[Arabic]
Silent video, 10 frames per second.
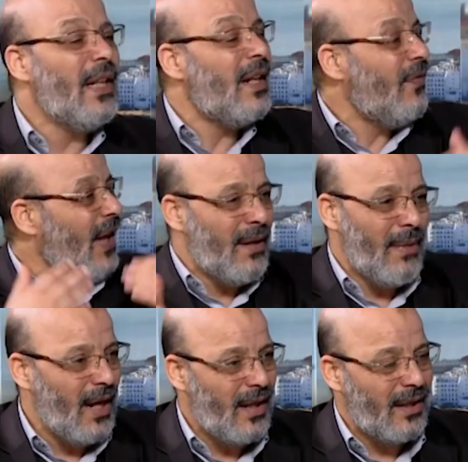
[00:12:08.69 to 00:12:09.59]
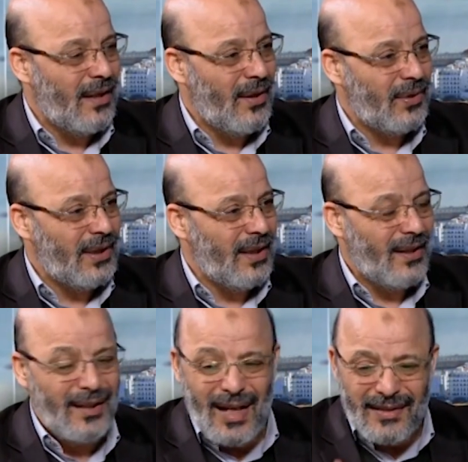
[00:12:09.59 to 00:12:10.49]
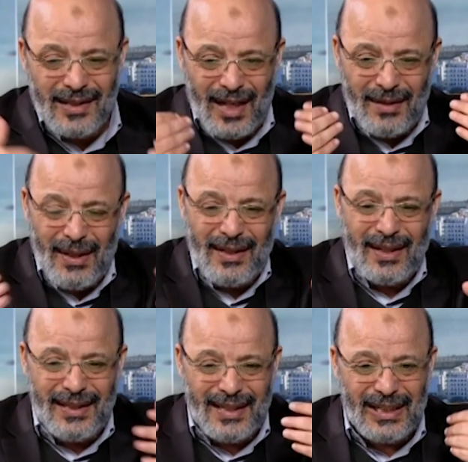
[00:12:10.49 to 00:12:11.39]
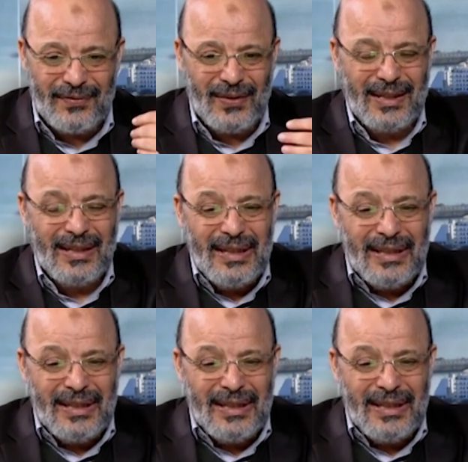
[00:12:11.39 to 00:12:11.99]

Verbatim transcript: رانا في عالم اخر أختي خلاص العالم هذاك اللي كانت فيه